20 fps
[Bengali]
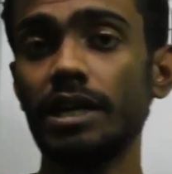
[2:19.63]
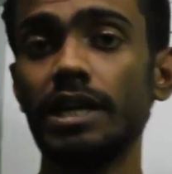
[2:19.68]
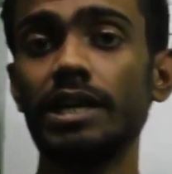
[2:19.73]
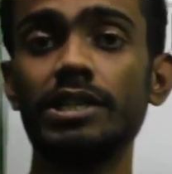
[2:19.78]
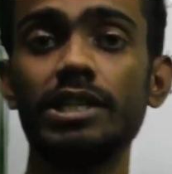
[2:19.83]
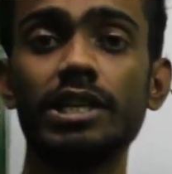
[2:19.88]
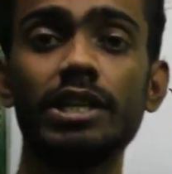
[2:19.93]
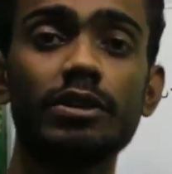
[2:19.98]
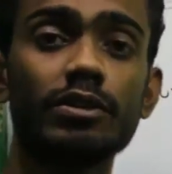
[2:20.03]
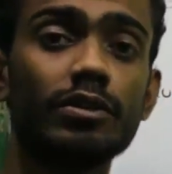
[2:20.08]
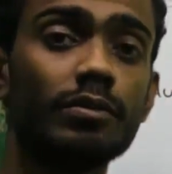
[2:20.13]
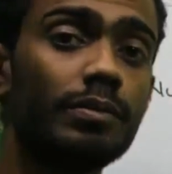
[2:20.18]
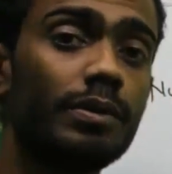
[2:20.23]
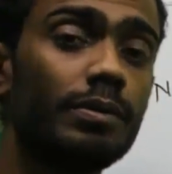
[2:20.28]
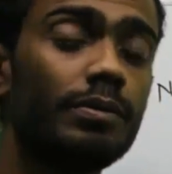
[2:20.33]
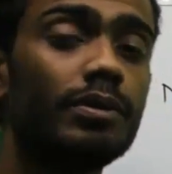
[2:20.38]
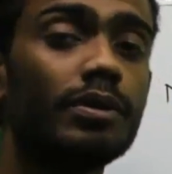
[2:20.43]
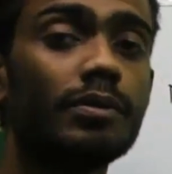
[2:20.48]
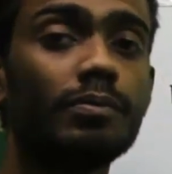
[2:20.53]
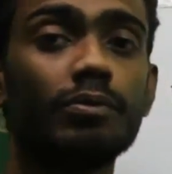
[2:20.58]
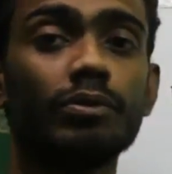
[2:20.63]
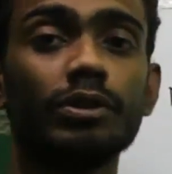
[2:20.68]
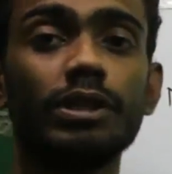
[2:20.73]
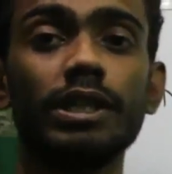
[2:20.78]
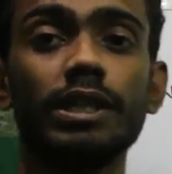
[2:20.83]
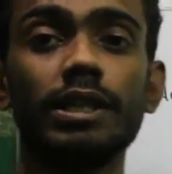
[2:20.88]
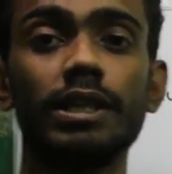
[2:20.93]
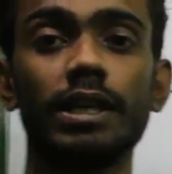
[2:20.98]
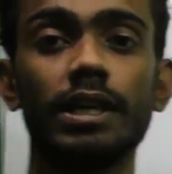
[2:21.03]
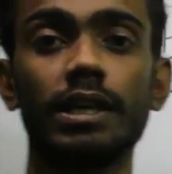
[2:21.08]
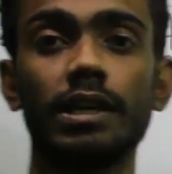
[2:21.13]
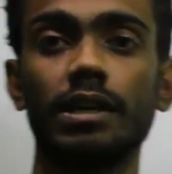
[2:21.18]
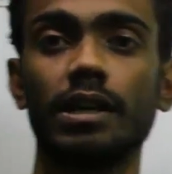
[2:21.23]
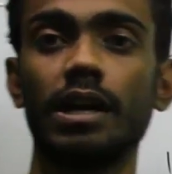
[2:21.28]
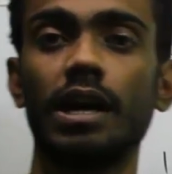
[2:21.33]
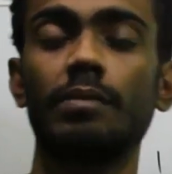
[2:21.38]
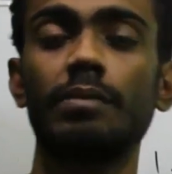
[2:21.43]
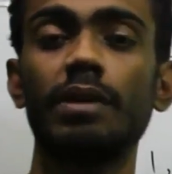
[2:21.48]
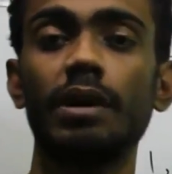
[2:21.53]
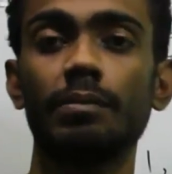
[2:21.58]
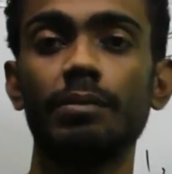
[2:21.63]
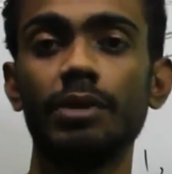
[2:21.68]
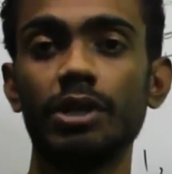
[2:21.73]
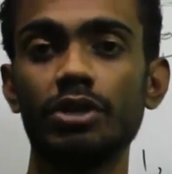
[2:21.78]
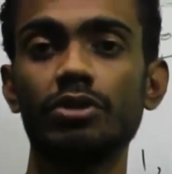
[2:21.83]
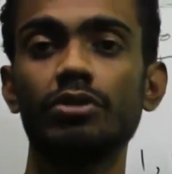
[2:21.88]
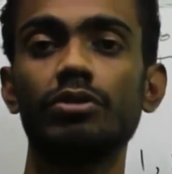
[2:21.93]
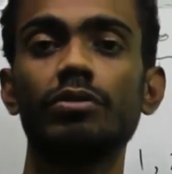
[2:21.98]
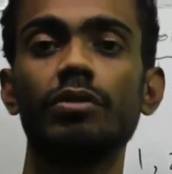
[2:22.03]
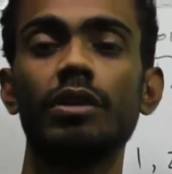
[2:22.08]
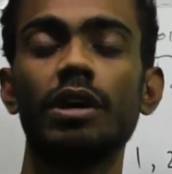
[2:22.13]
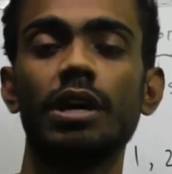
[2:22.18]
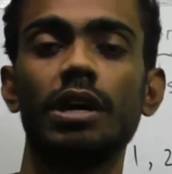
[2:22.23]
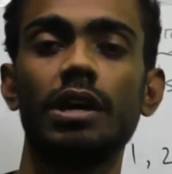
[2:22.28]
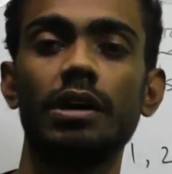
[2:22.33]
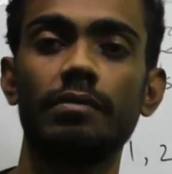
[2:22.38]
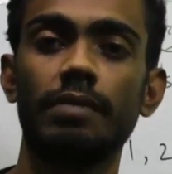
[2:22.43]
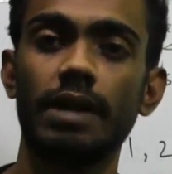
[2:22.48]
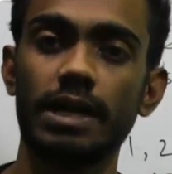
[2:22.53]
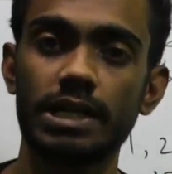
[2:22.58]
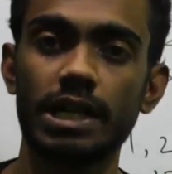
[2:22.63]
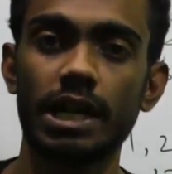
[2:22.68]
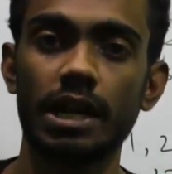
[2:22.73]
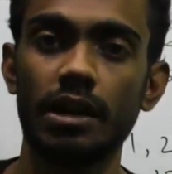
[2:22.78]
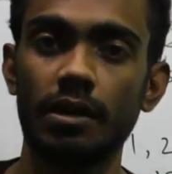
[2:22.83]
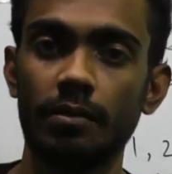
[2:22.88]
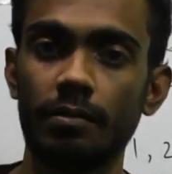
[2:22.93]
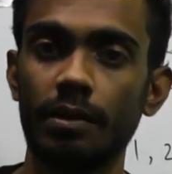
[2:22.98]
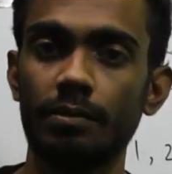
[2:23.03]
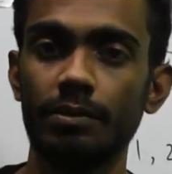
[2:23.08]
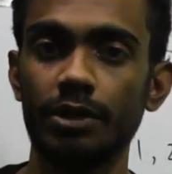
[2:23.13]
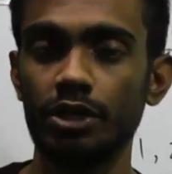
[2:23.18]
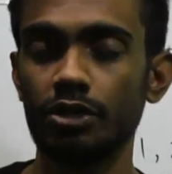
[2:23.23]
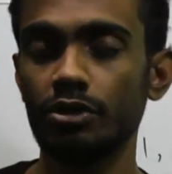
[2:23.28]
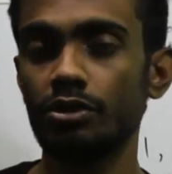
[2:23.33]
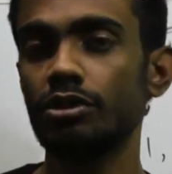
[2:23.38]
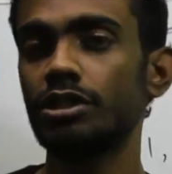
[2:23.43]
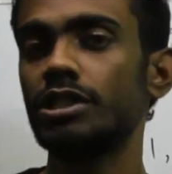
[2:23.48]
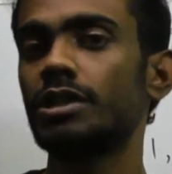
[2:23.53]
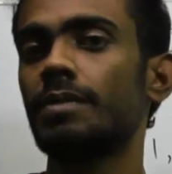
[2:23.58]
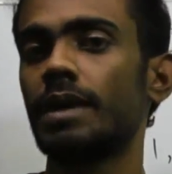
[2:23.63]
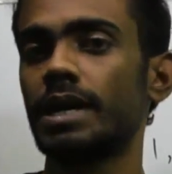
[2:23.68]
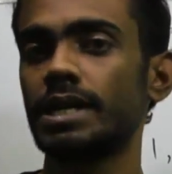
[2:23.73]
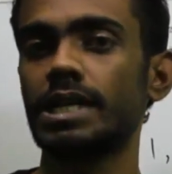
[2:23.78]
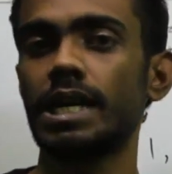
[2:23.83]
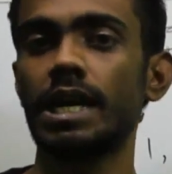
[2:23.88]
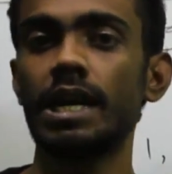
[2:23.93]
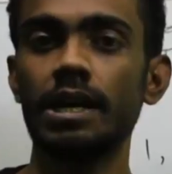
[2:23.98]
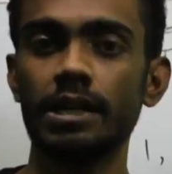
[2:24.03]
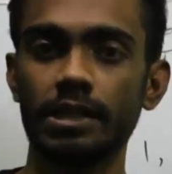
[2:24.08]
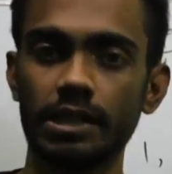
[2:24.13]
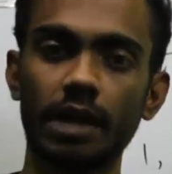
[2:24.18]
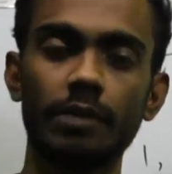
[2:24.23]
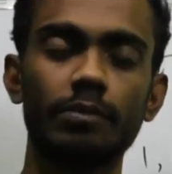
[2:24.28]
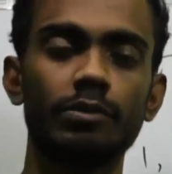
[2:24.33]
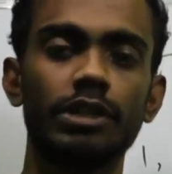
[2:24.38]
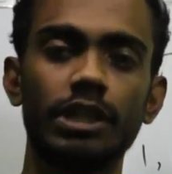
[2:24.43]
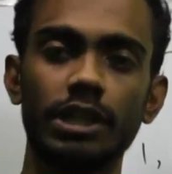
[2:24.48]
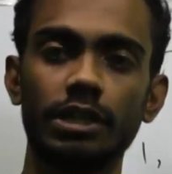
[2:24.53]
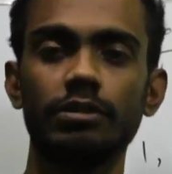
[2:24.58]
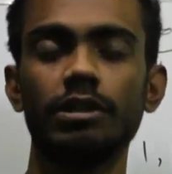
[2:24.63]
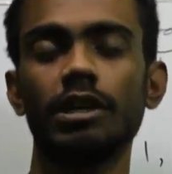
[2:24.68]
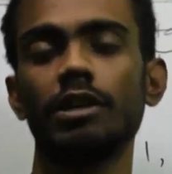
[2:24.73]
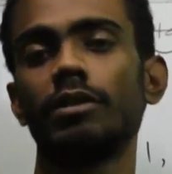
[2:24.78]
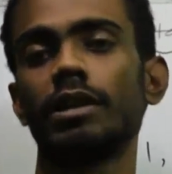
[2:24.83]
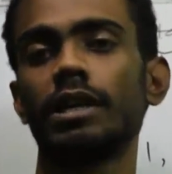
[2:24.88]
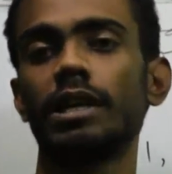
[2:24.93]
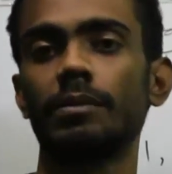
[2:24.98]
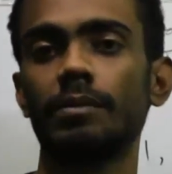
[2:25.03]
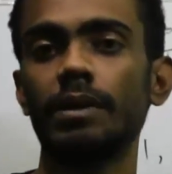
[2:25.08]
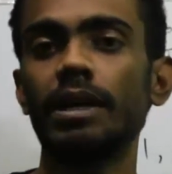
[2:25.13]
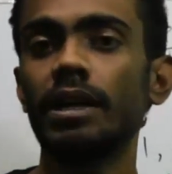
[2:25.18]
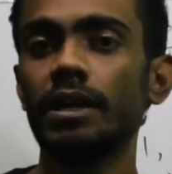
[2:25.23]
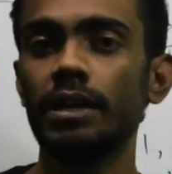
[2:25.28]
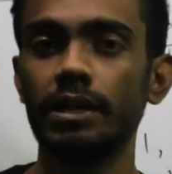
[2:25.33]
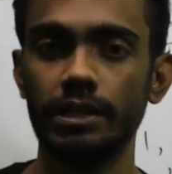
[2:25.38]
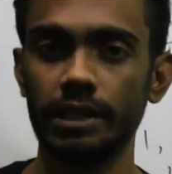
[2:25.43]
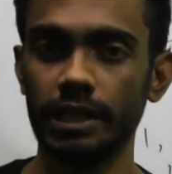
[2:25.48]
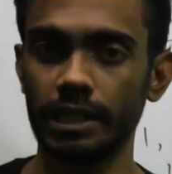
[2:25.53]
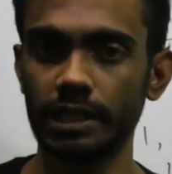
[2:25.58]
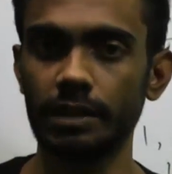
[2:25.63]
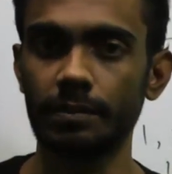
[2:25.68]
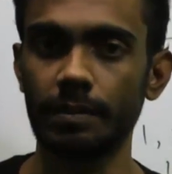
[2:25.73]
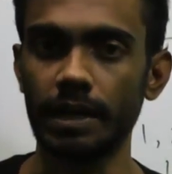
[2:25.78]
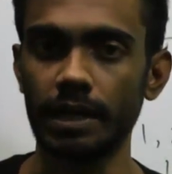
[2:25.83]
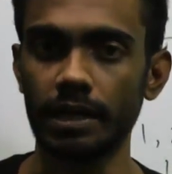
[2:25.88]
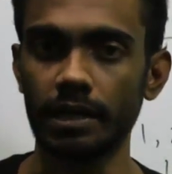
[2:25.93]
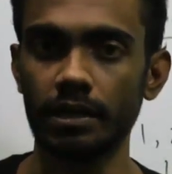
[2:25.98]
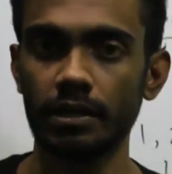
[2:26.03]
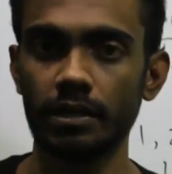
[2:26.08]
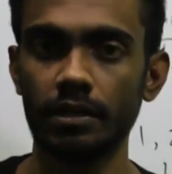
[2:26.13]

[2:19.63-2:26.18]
এই যে এরকম বিভিন্ন প্রতীক আমরা মিশর ভাষা বা মিশরীয় যে ভাষা তার মধ্যে কিন্তু এগুলোকে আমরা দেখতে পাই